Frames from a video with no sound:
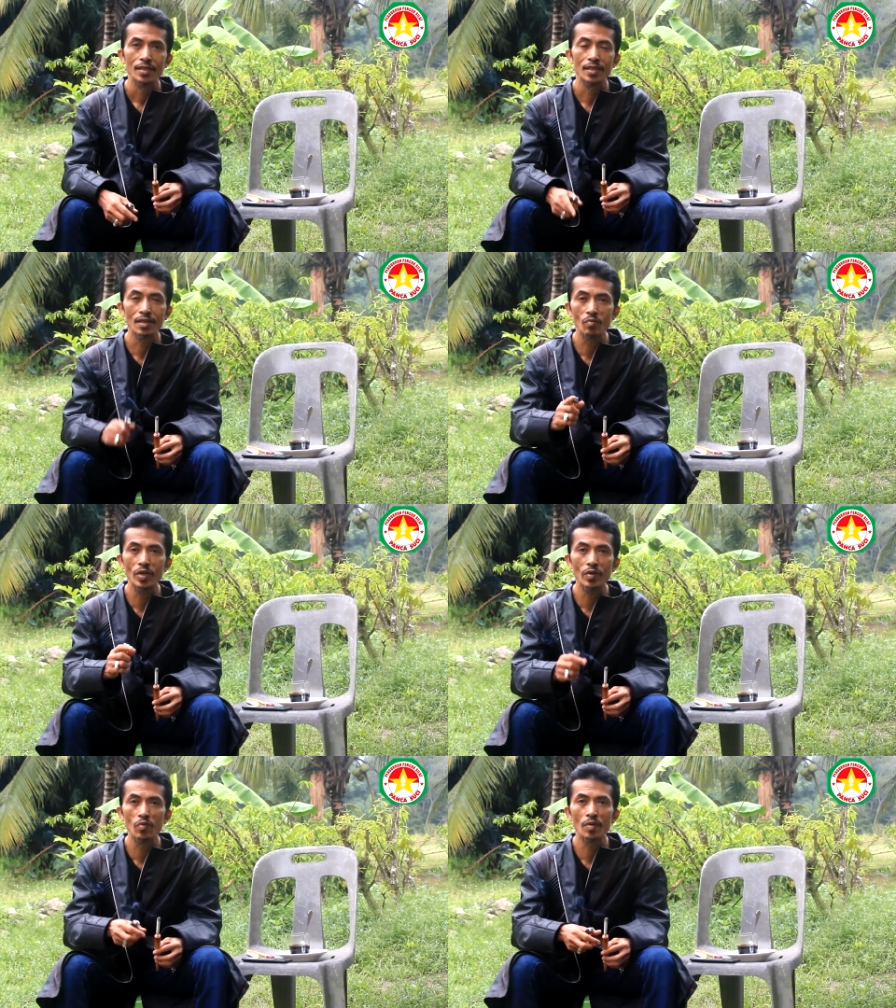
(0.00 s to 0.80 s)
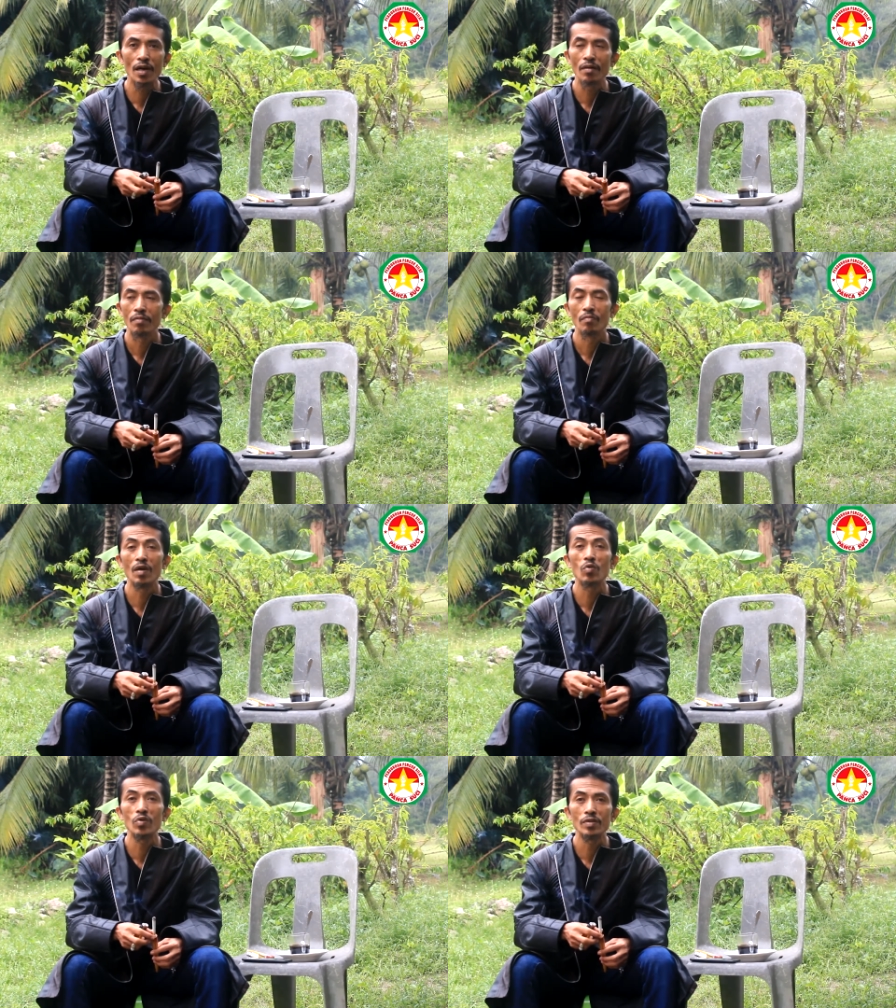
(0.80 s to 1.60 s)
kita mulai rubah
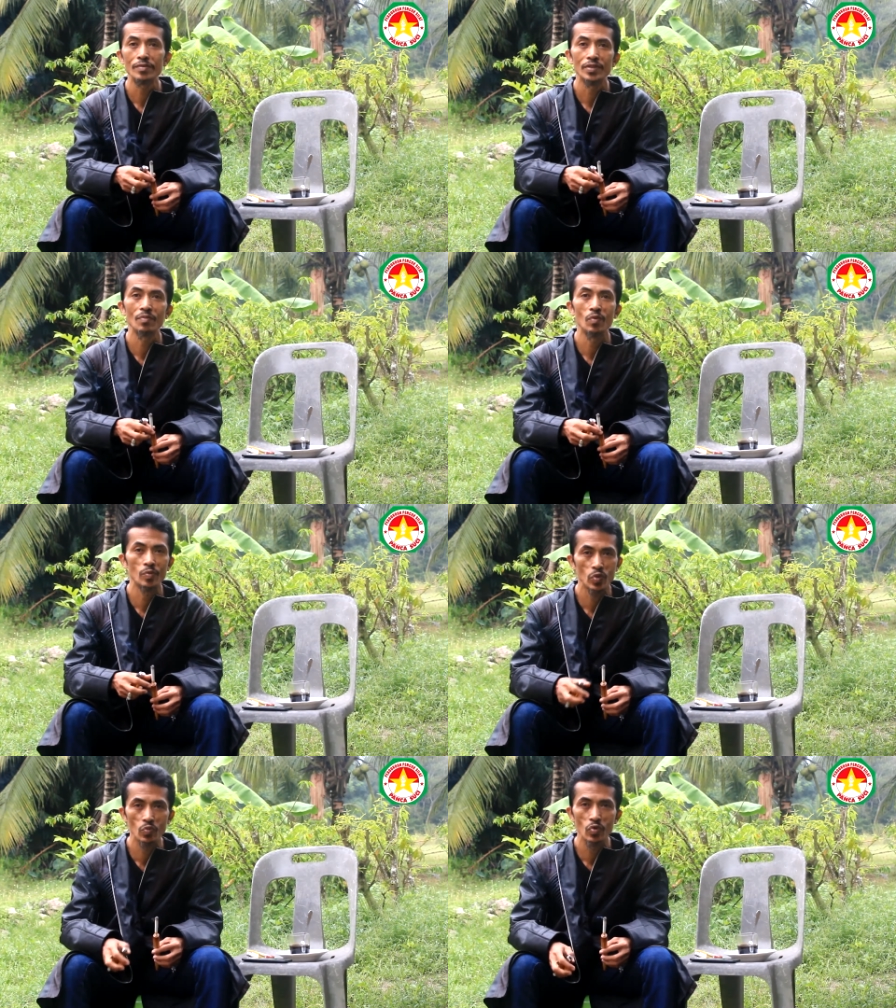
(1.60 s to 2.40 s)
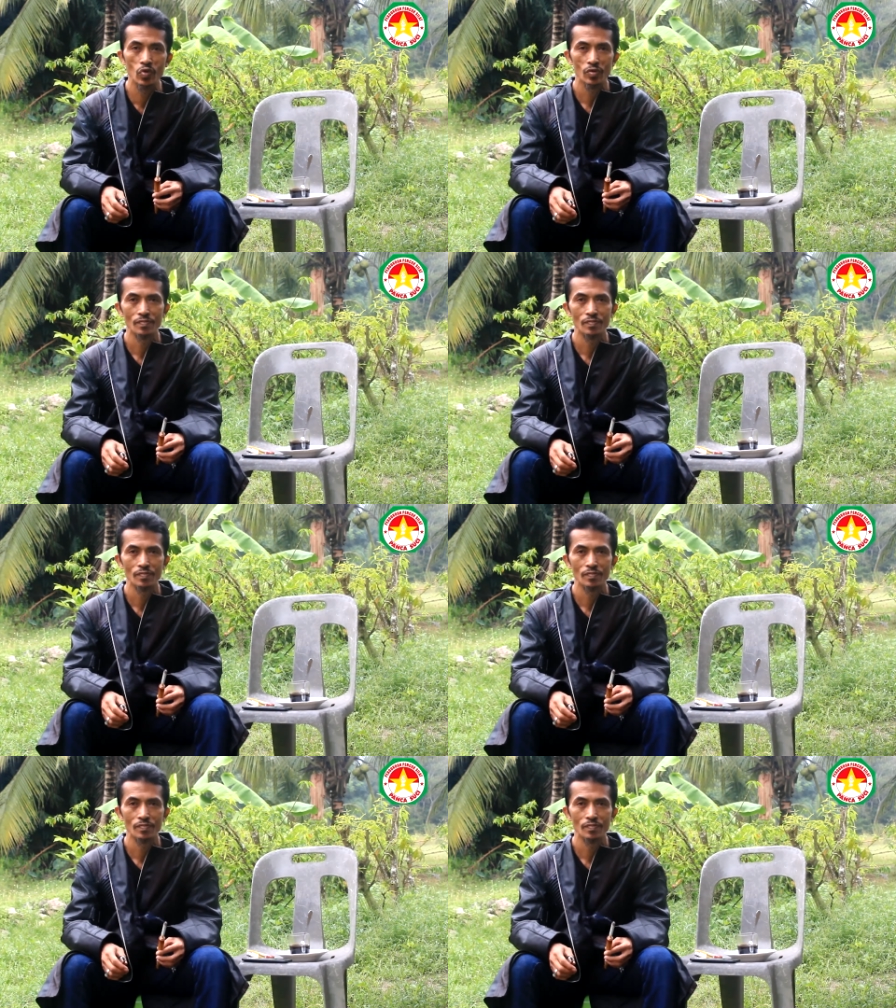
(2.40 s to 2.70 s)
bangun sebelum subuh